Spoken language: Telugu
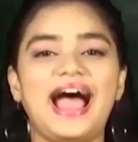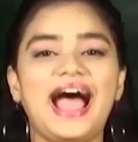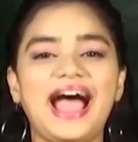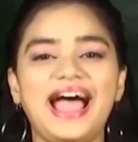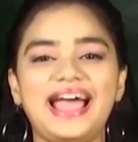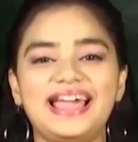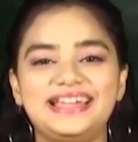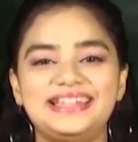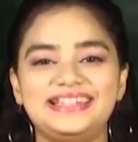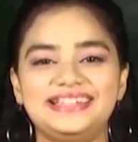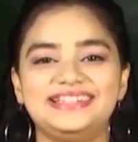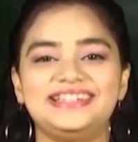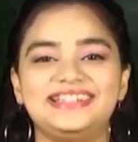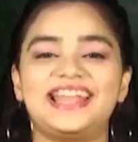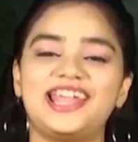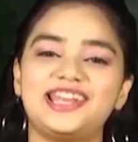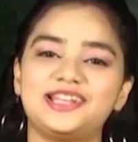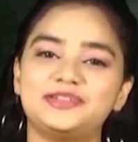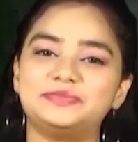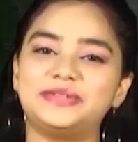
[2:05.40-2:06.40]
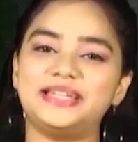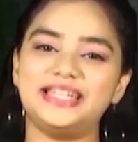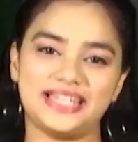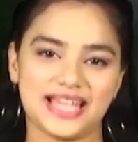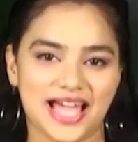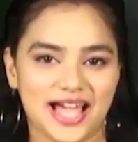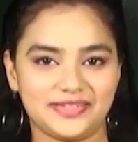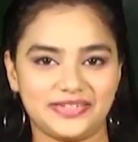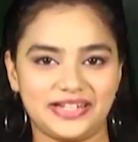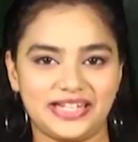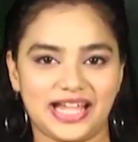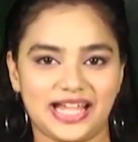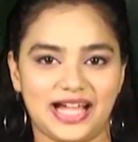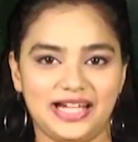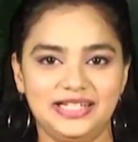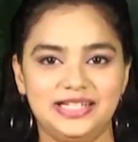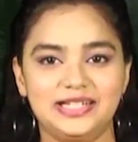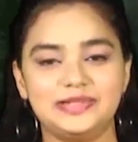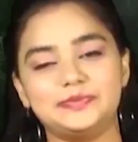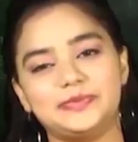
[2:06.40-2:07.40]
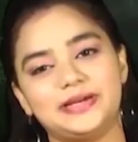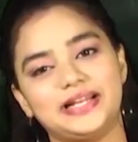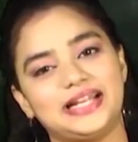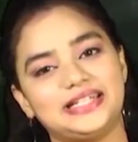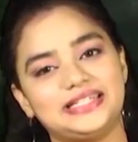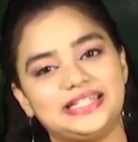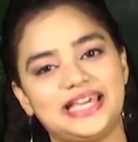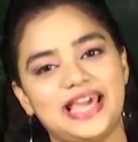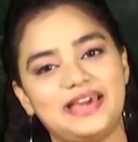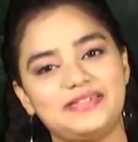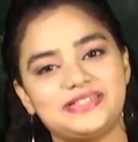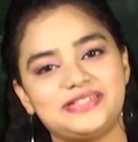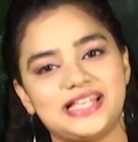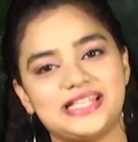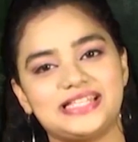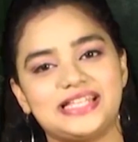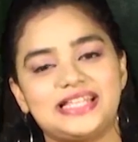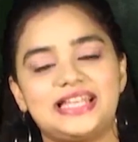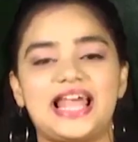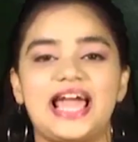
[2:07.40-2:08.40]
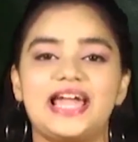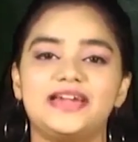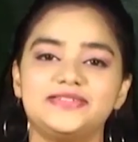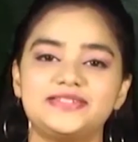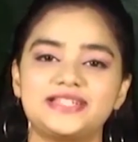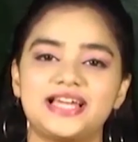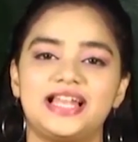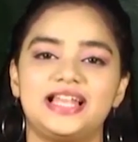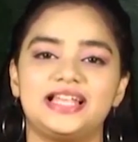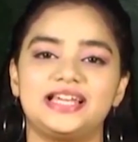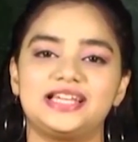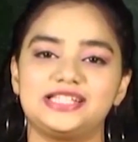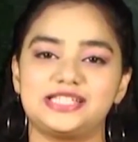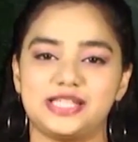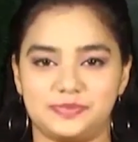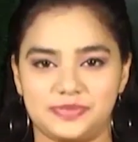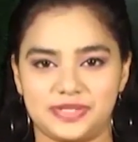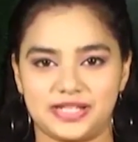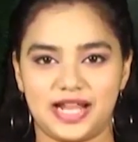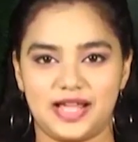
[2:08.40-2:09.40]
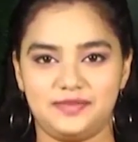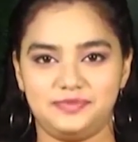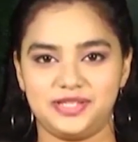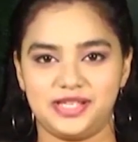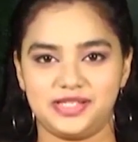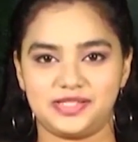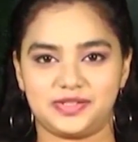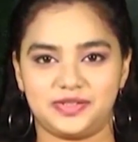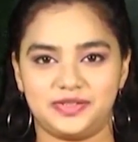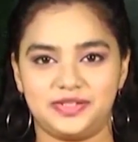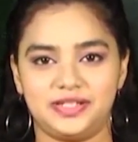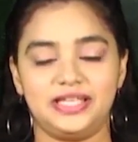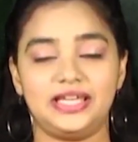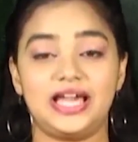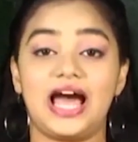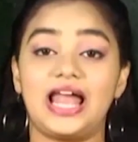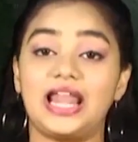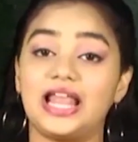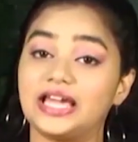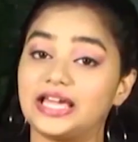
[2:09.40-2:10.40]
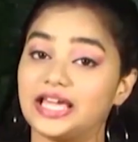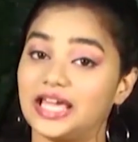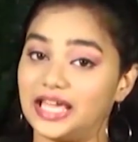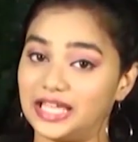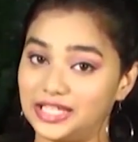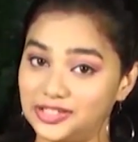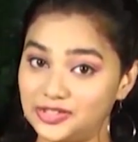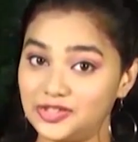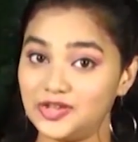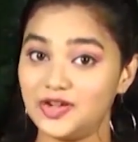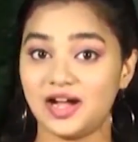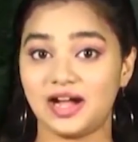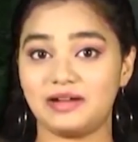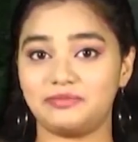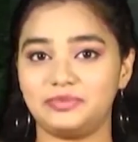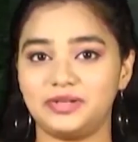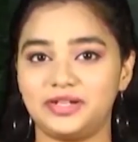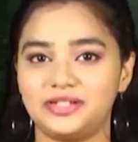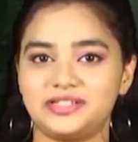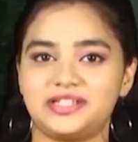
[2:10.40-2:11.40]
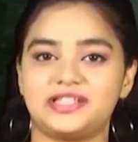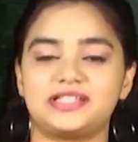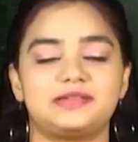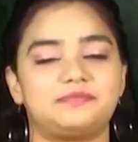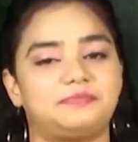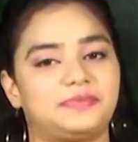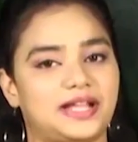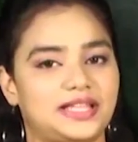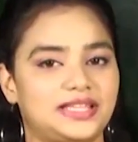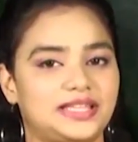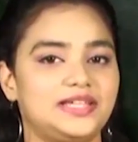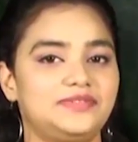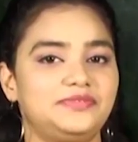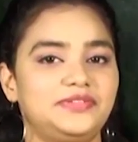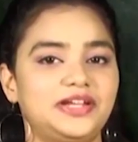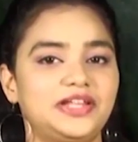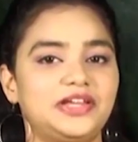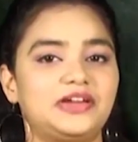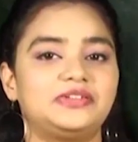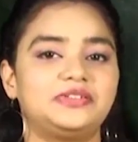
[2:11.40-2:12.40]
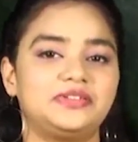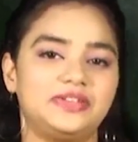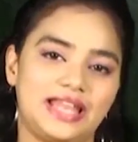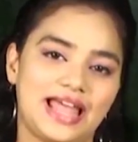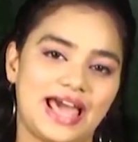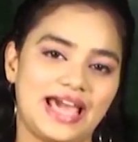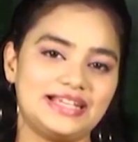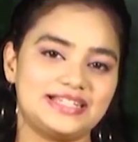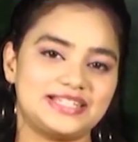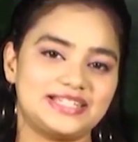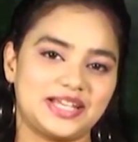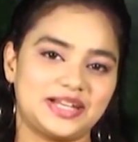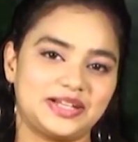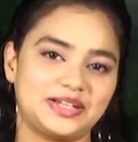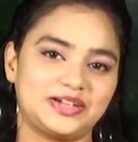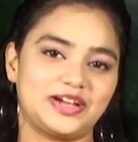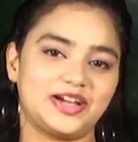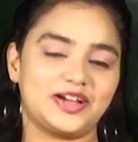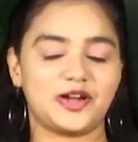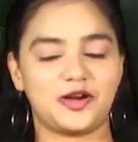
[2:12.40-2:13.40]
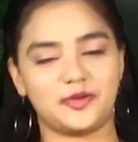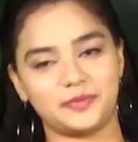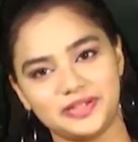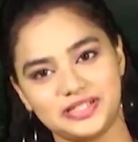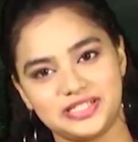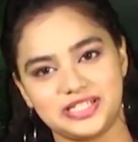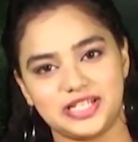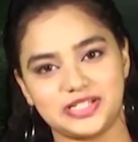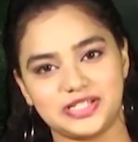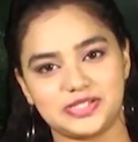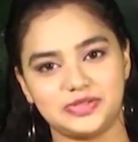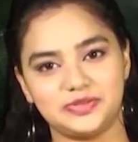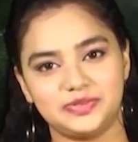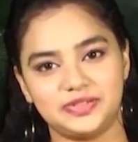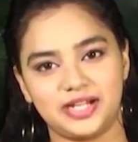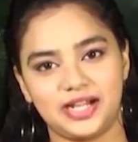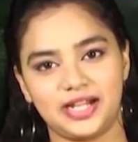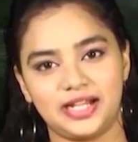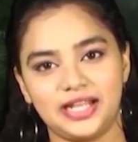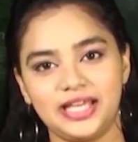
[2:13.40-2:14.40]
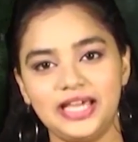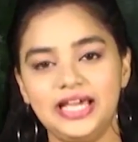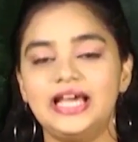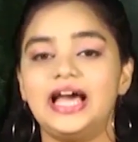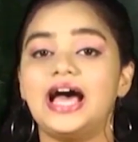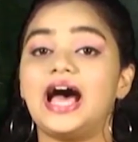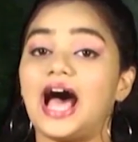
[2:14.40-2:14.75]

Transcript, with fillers: హాయ్ నేను మీ లావణ్య మన టీఎస్సీసీ లైవ్ ఛానల్కి సబ్స్క్రైబ్ చేసుకోండి అలాగే ఇందులో అప్లోడ్ చేసే ప్రతి వీడియోను లైక్ షేరింగ్గా కామెంట్ చేస్తూ ఉండండి